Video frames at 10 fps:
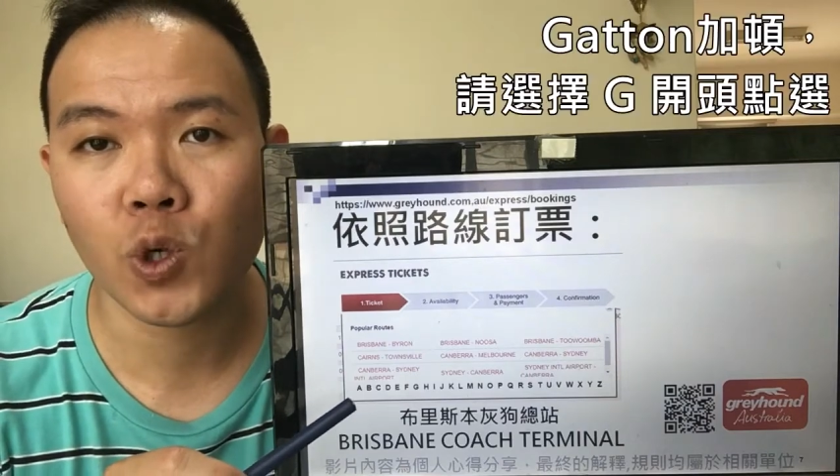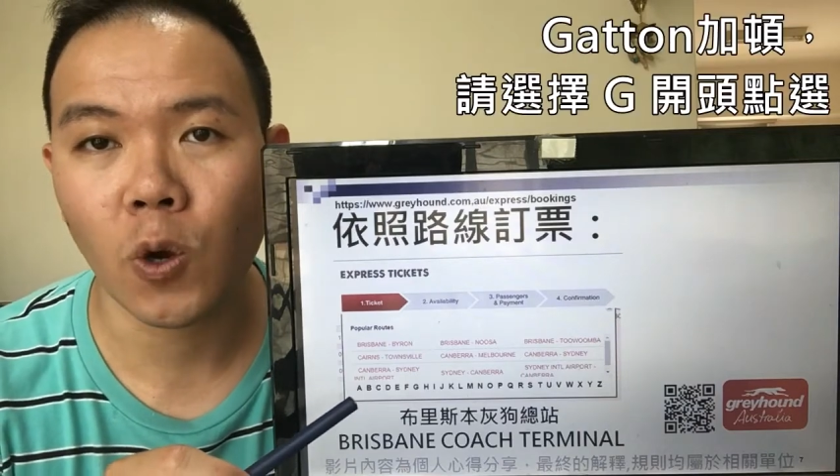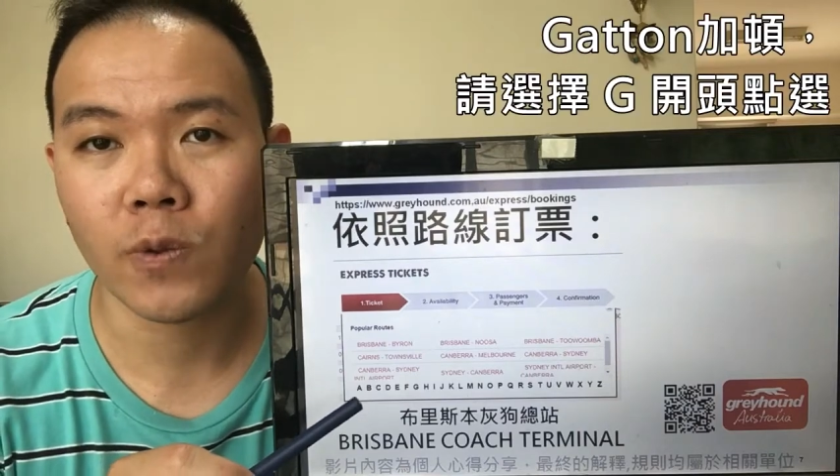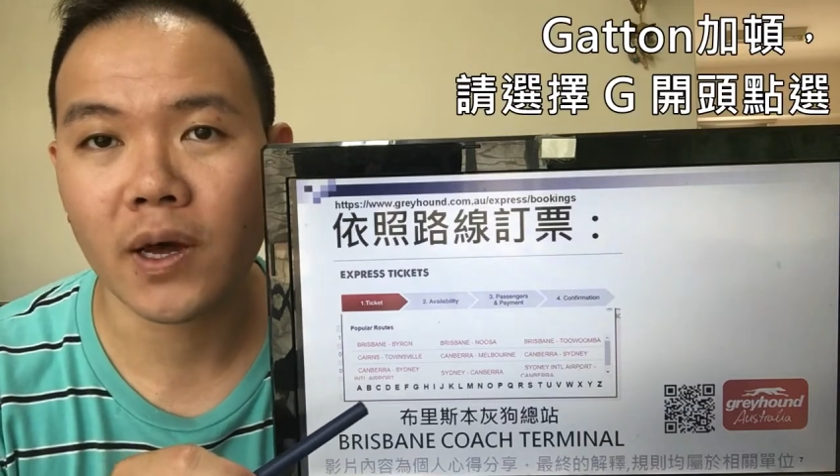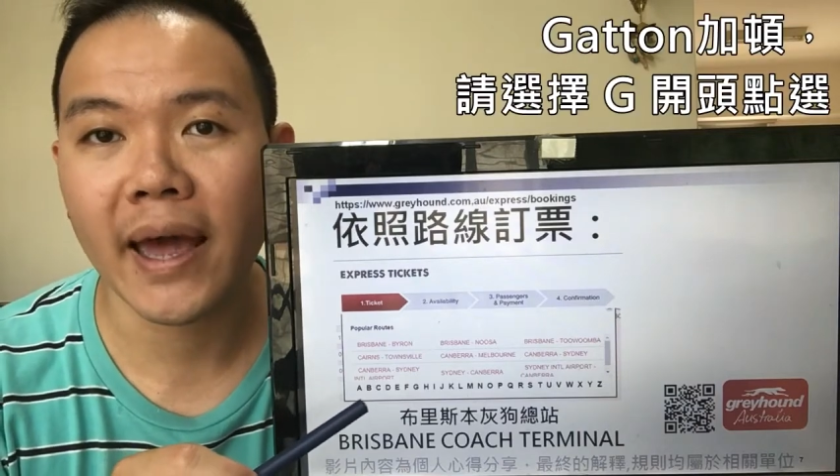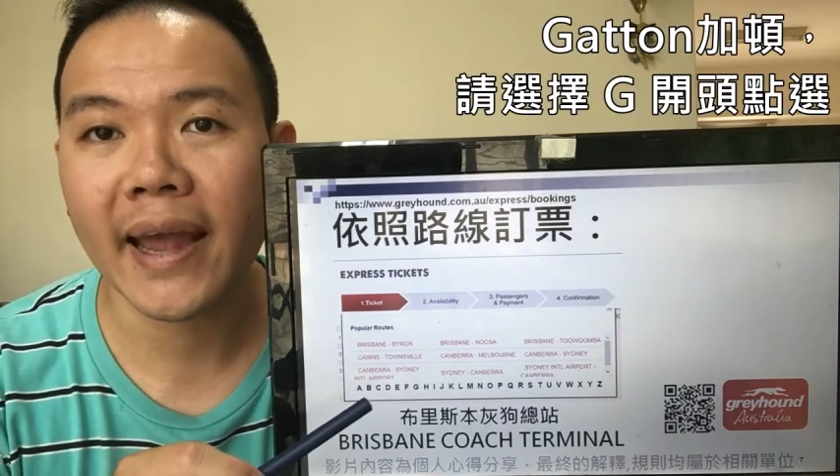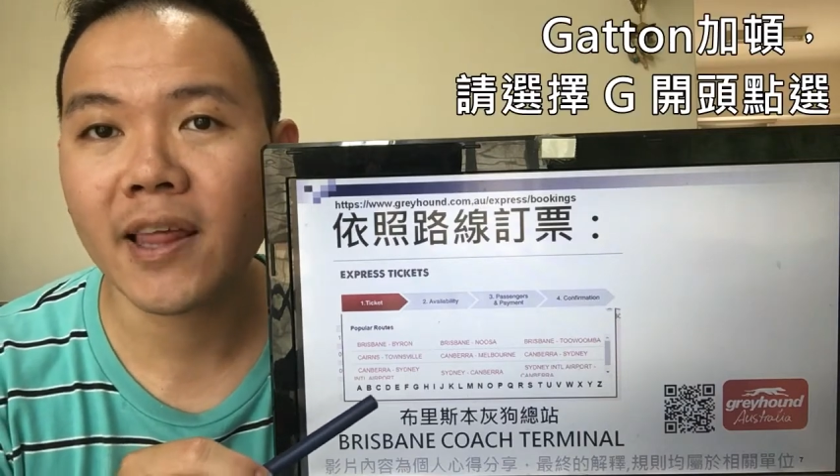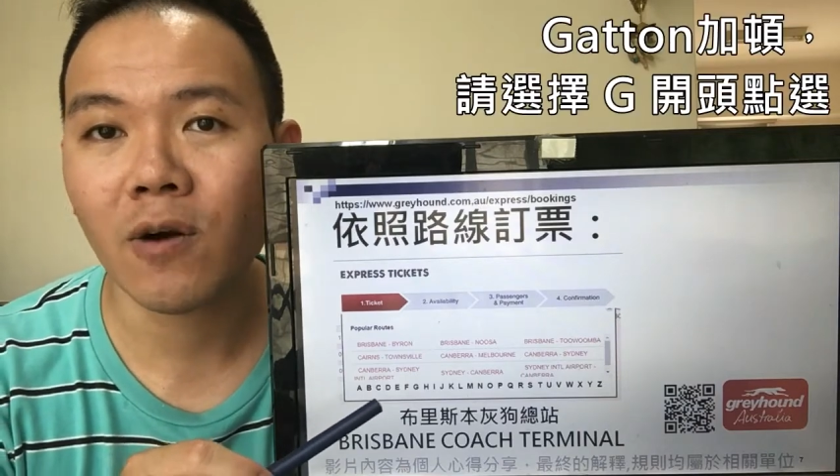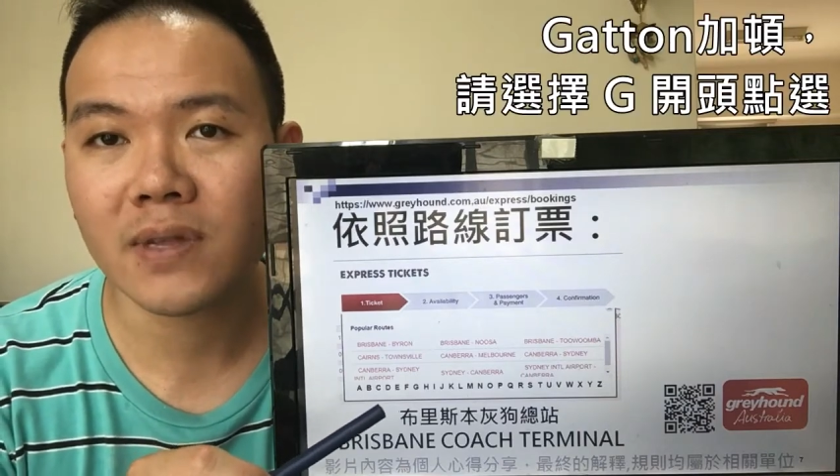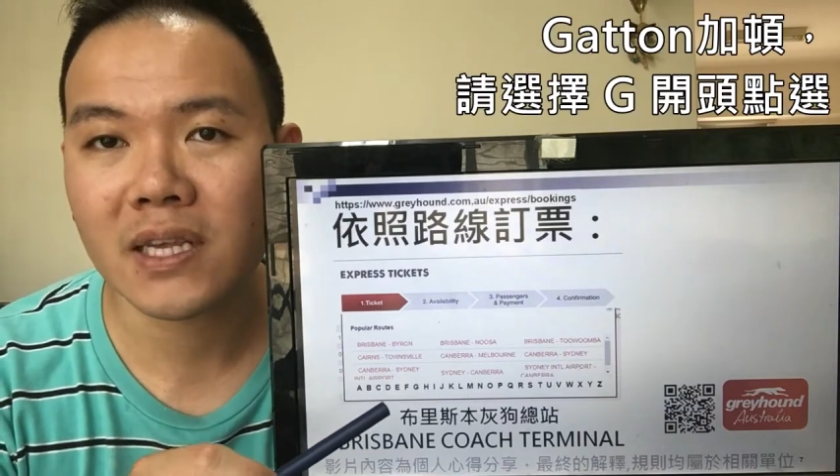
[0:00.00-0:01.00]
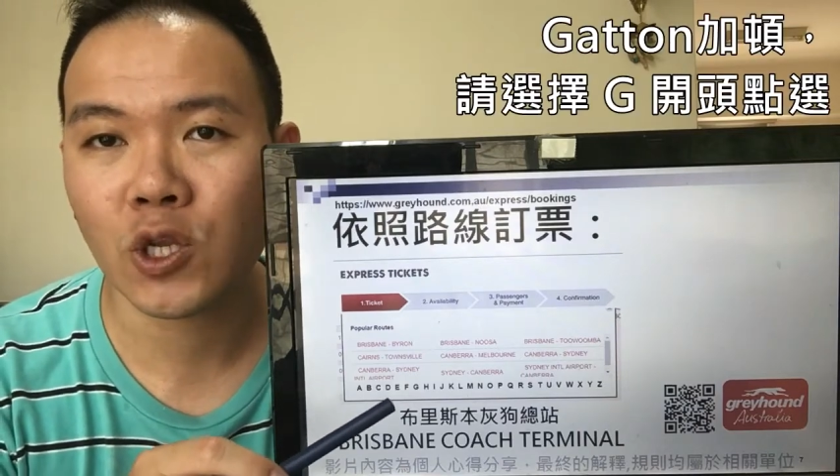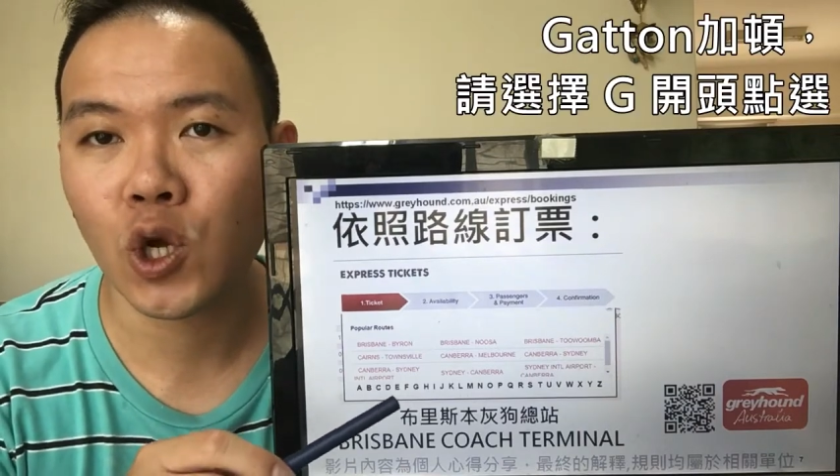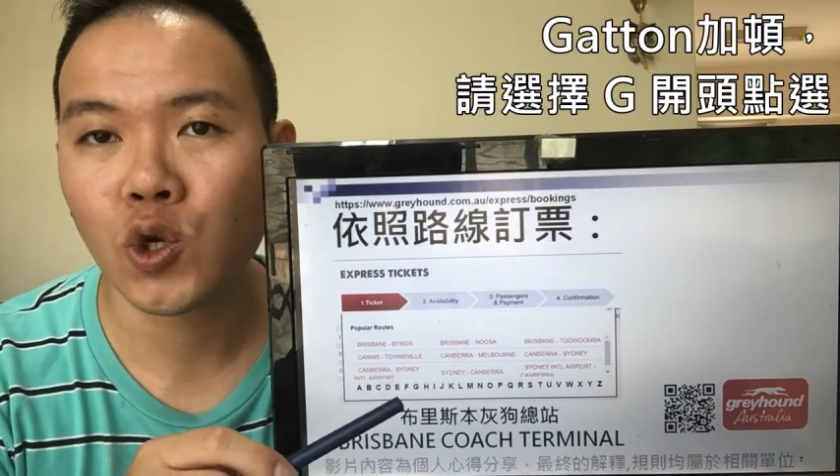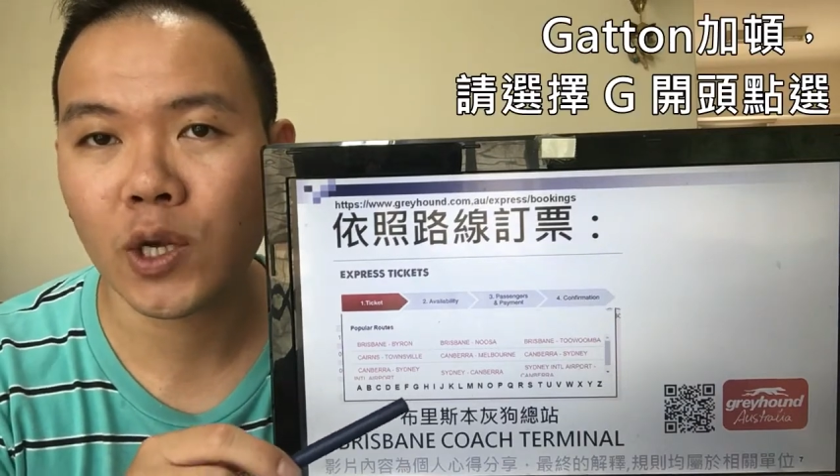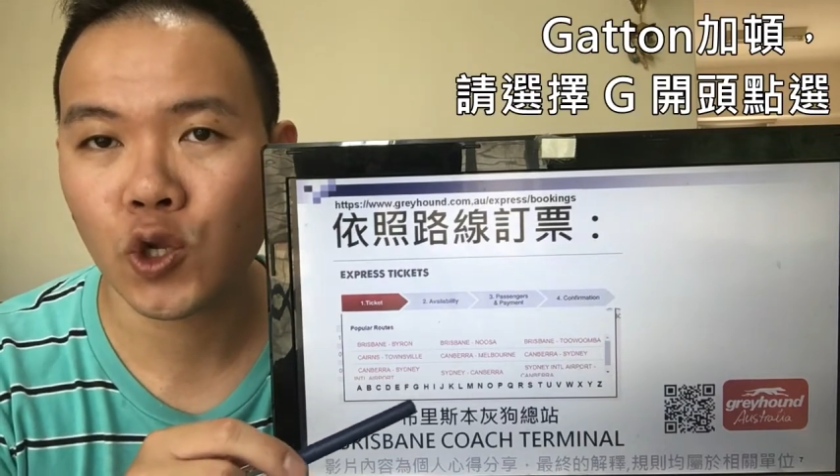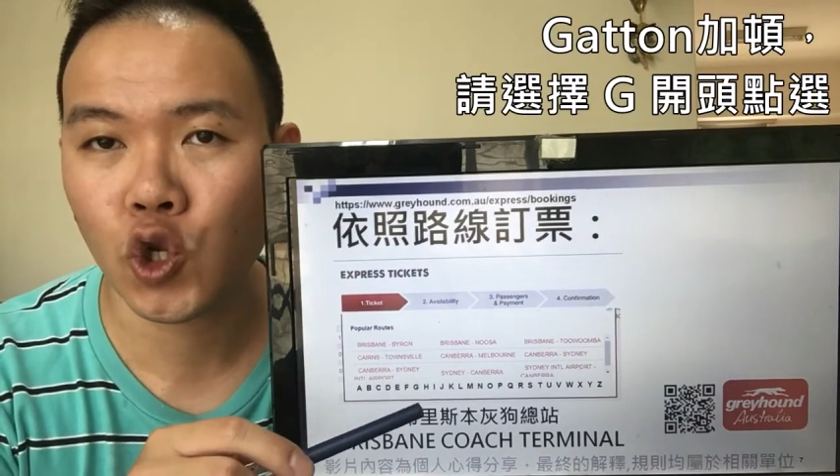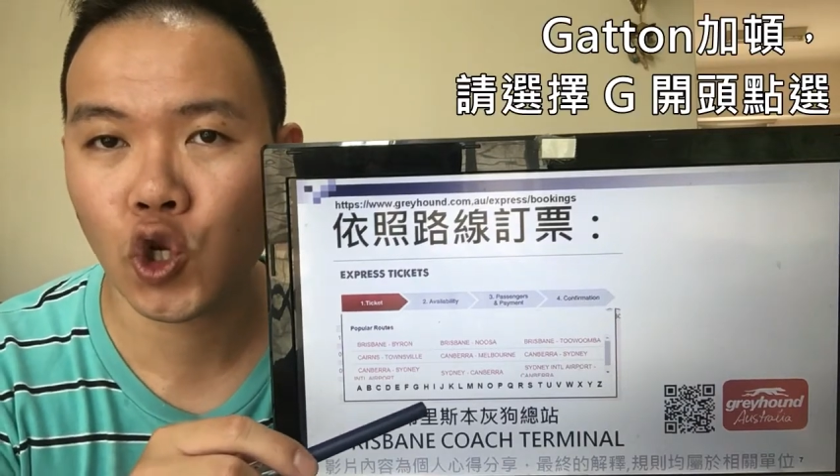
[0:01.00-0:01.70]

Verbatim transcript: 首呢，A 到 Z 你就要选